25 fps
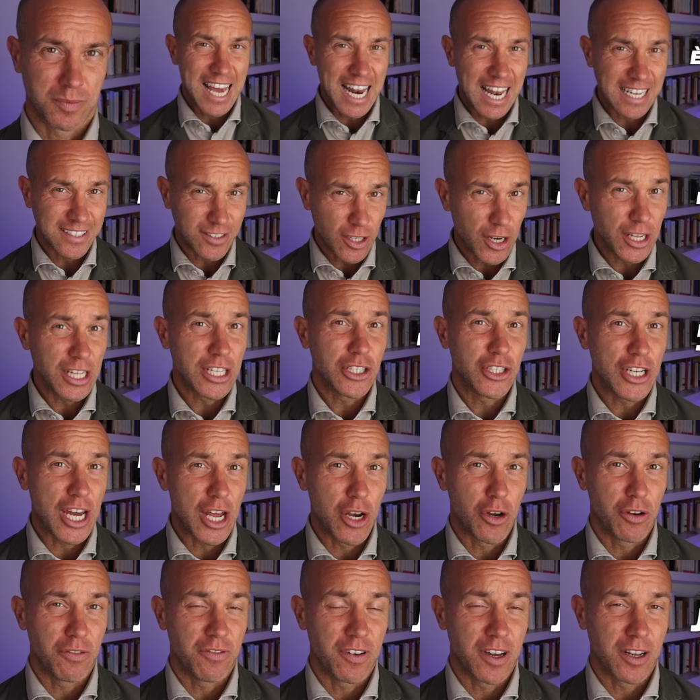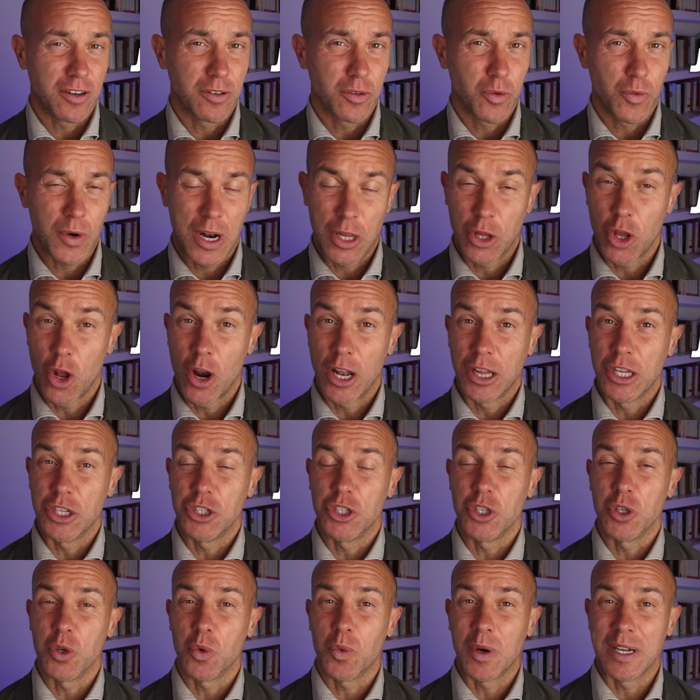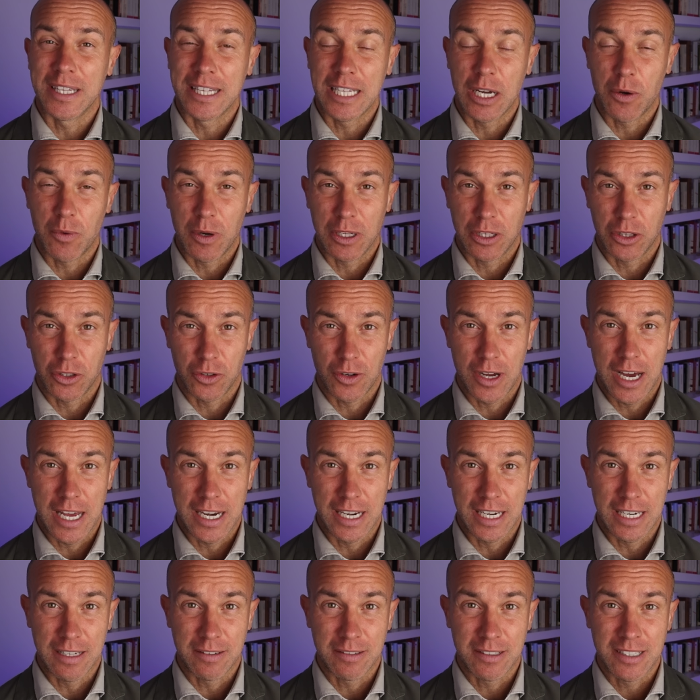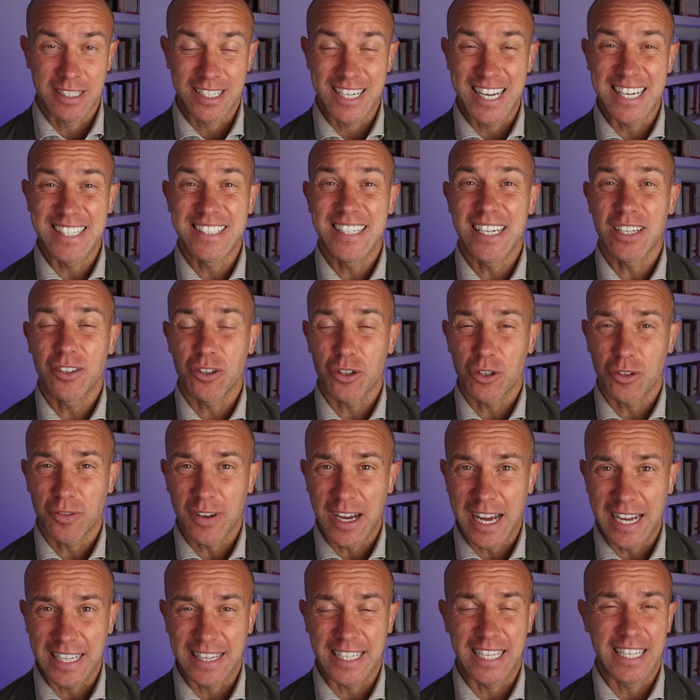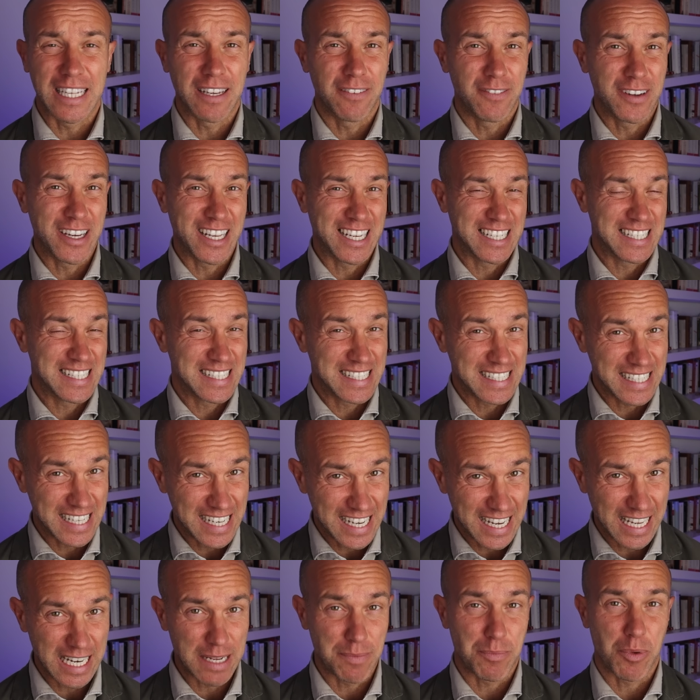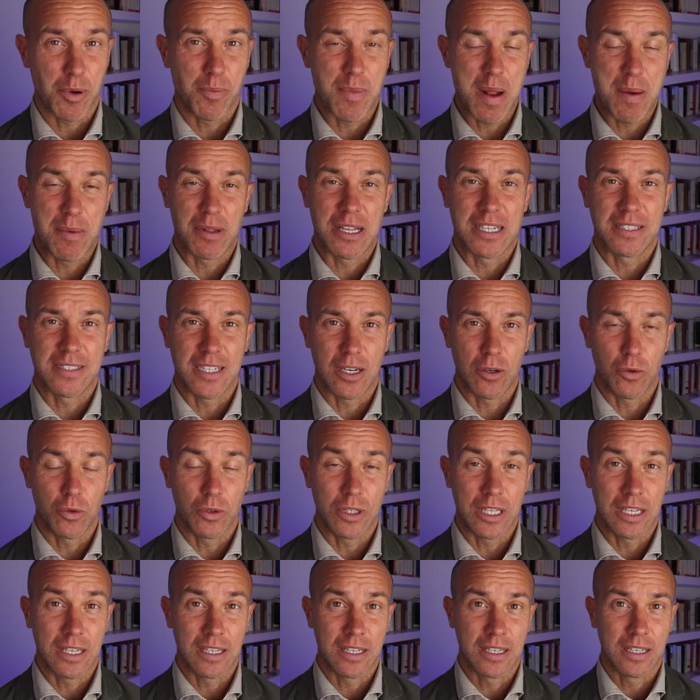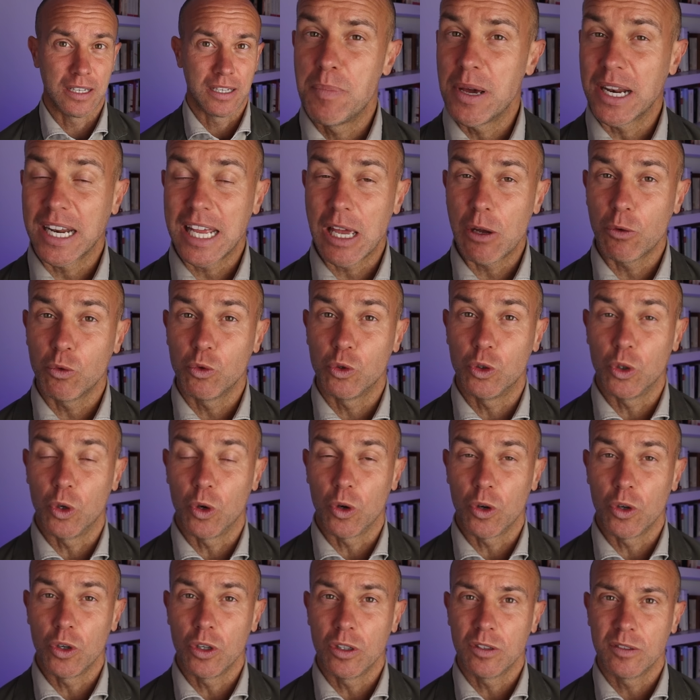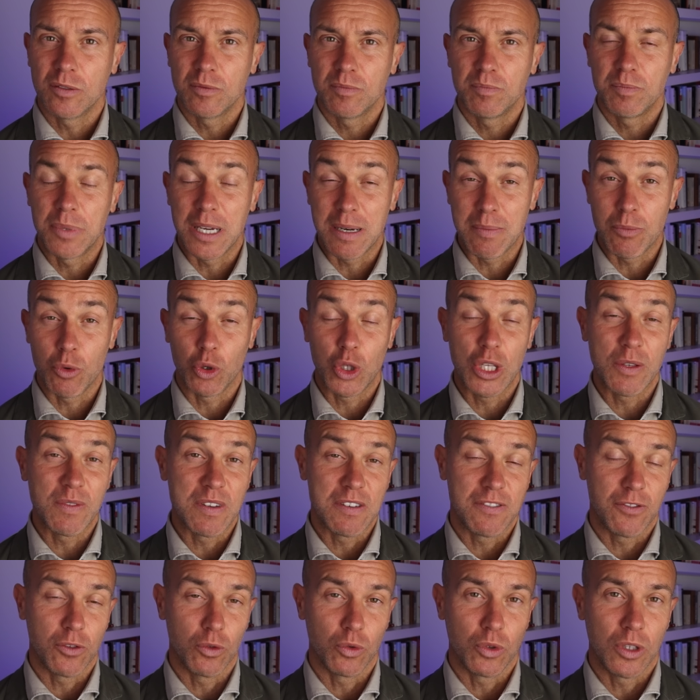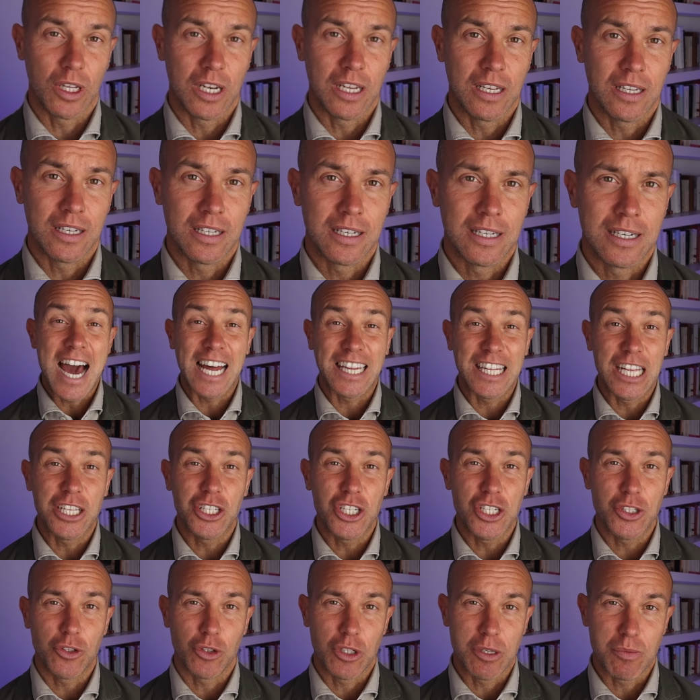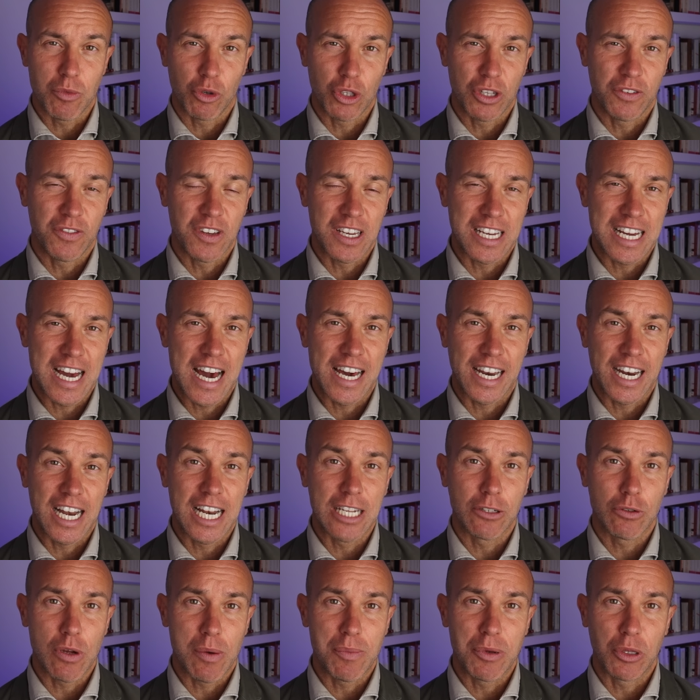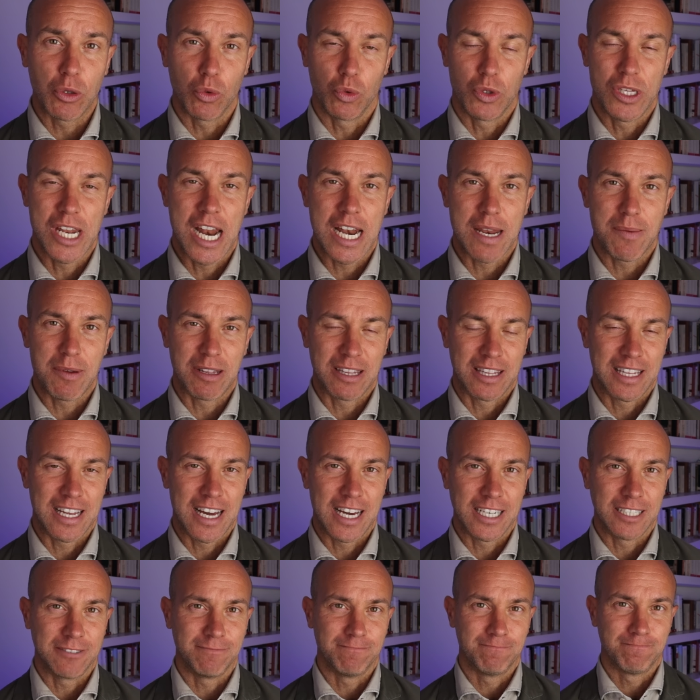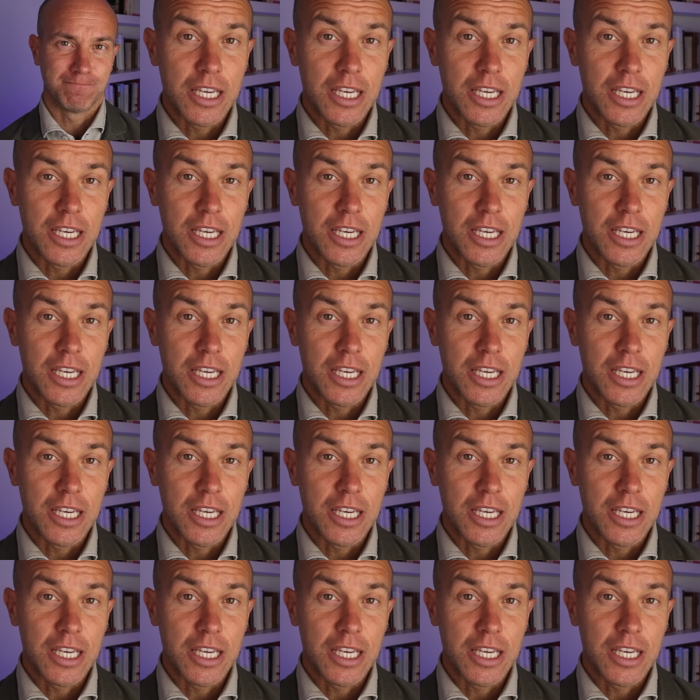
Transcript: È la storia di Jennifer, una donna di 54 anni che si è trovata ad avere seri problemi di salute perché un giorno per motivi futili, ha deciso di modificare le sue abitudini alimentari.